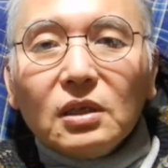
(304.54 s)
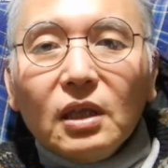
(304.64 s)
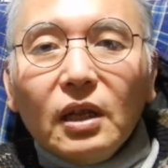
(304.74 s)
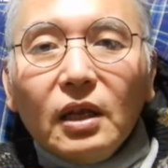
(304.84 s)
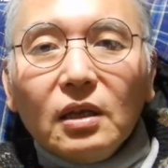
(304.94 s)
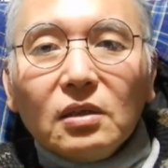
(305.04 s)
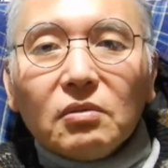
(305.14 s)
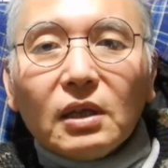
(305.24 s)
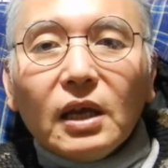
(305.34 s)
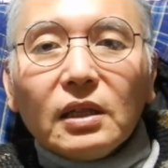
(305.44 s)
聞いてね、
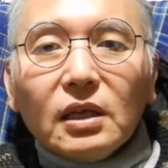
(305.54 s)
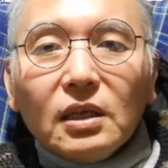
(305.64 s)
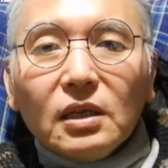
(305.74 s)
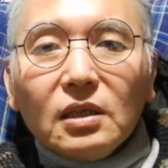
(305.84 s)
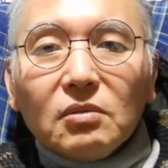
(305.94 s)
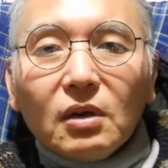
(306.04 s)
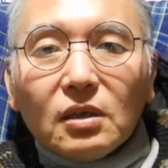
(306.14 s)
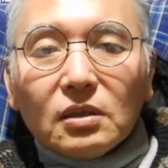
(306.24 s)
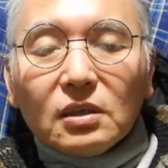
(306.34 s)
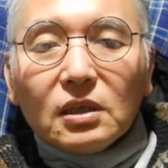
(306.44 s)
まあ、団体で聞いてるわ
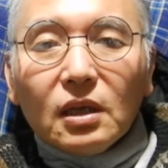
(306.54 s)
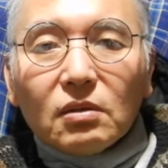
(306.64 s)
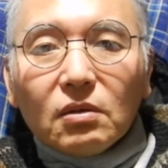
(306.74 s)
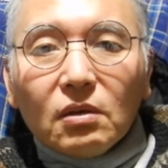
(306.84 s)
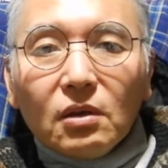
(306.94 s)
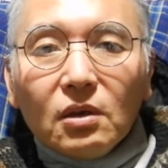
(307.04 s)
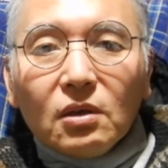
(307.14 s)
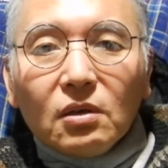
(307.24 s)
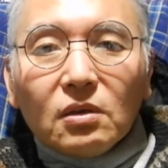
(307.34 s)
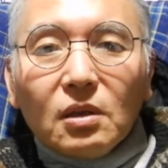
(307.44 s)
けです人間の
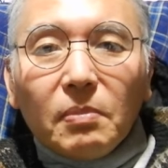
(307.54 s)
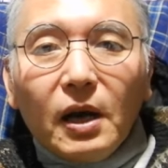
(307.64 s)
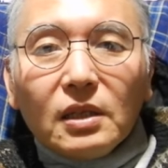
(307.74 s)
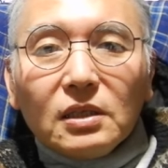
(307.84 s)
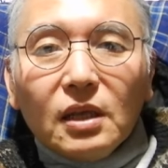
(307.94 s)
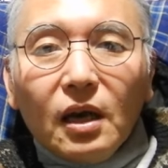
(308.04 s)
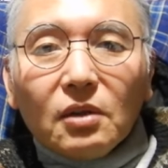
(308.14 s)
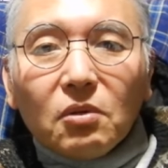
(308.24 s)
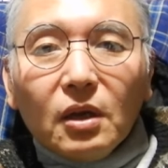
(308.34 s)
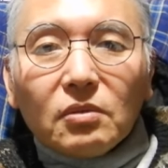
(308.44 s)
でバカにした
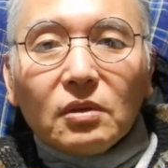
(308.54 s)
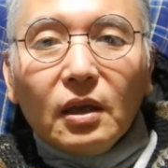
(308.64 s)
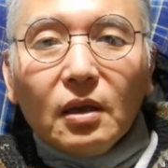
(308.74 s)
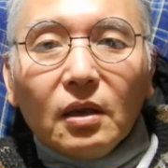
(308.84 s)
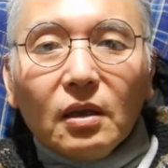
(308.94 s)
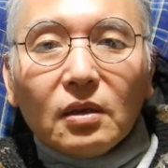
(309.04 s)
かとか言って